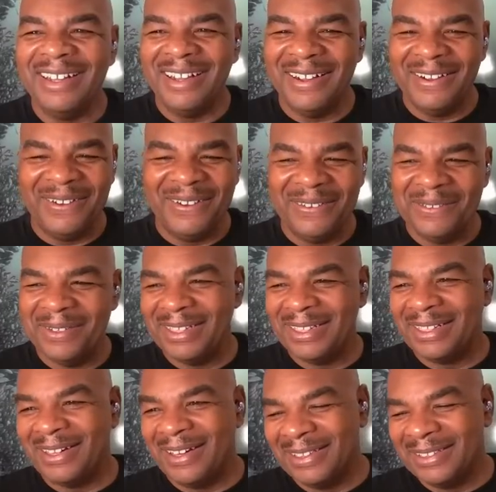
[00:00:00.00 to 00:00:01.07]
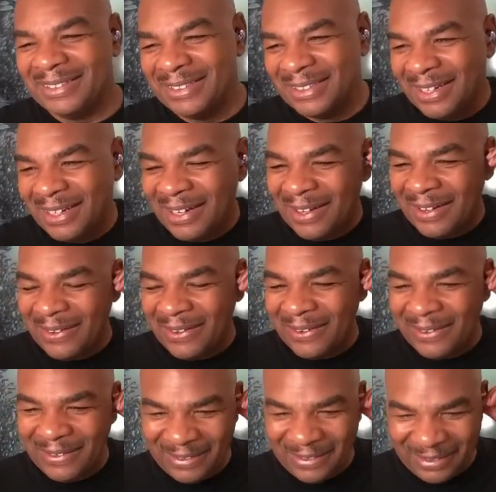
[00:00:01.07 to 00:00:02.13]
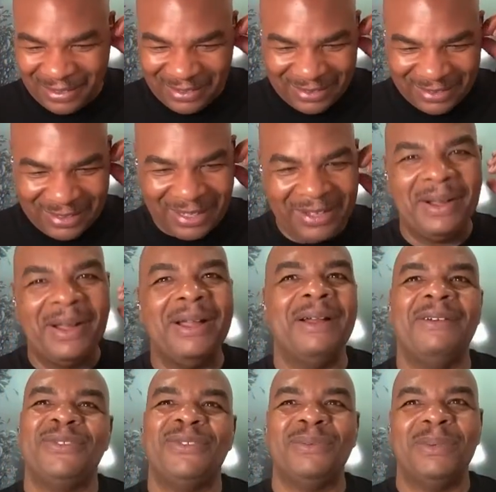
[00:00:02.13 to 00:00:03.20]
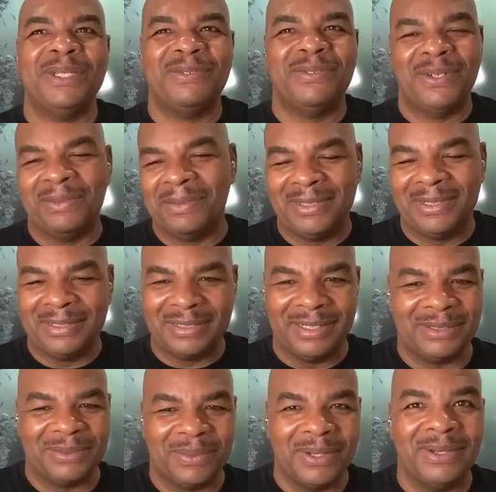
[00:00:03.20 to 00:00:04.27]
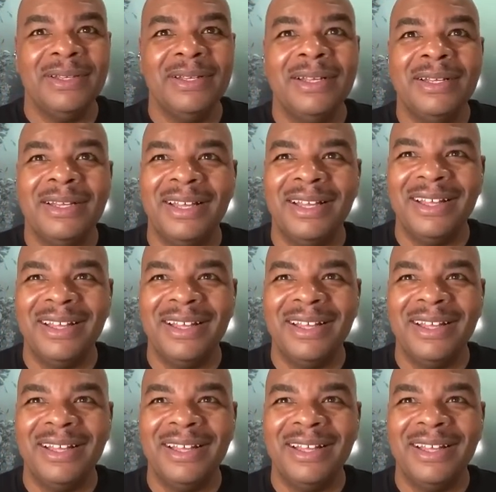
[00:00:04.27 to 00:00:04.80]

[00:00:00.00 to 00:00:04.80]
О, господи. Поверьте, мне от этих новостей всегда весело.